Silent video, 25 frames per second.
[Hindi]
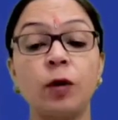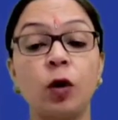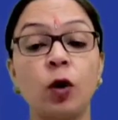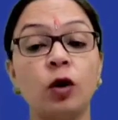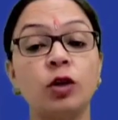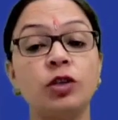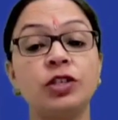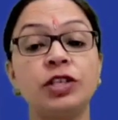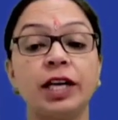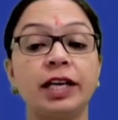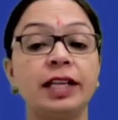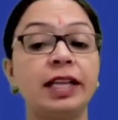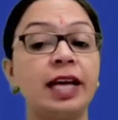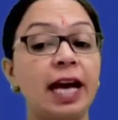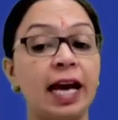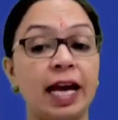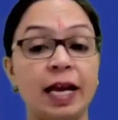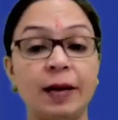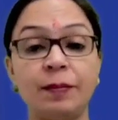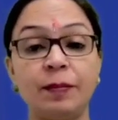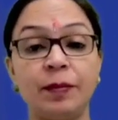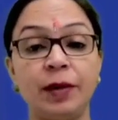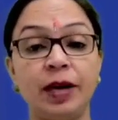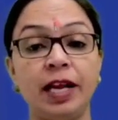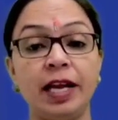बहुत ज़्यादा
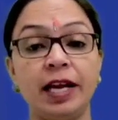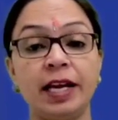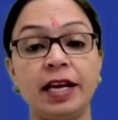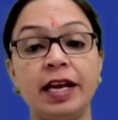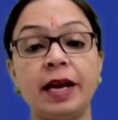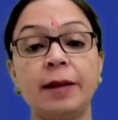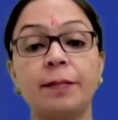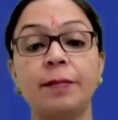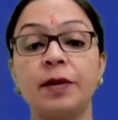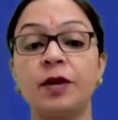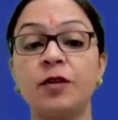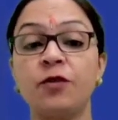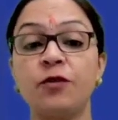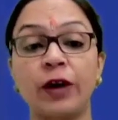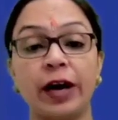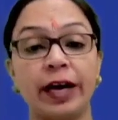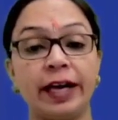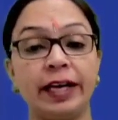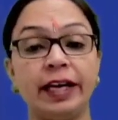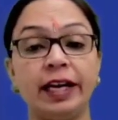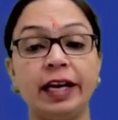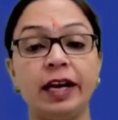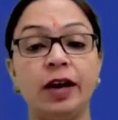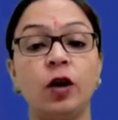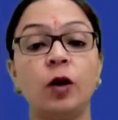हेल्प मिलेगी अपने
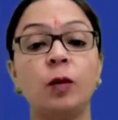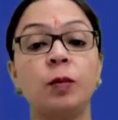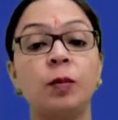फाइनल और